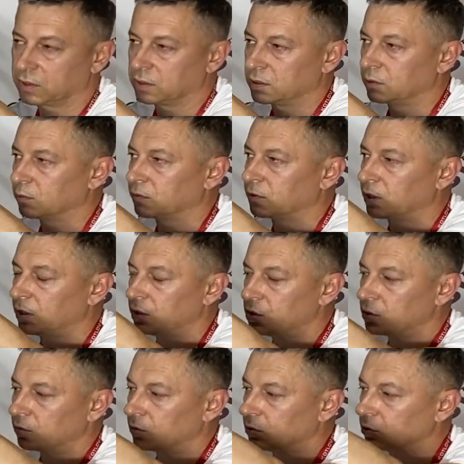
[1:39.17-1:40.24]
система
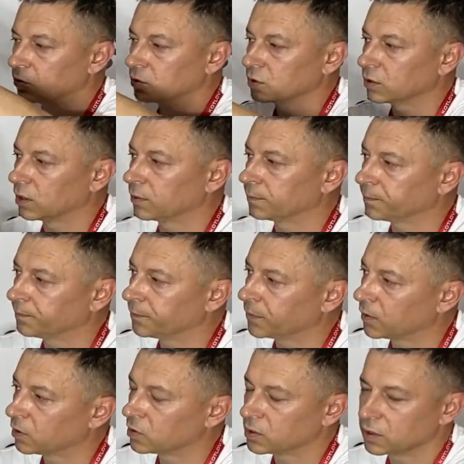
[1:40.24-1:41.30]
вторичного дожига,
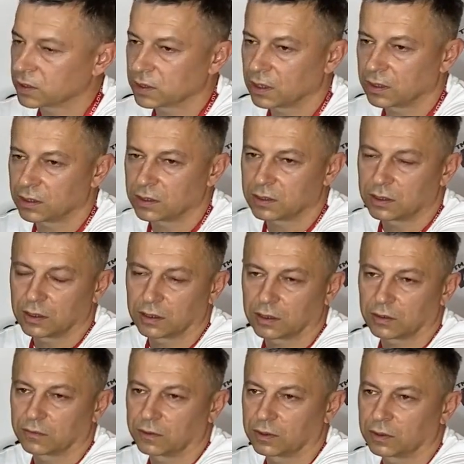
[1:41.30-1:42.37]
то есть на задней
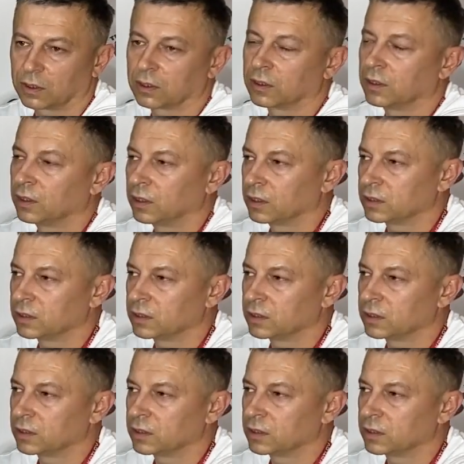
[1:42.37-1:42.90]
стенке видно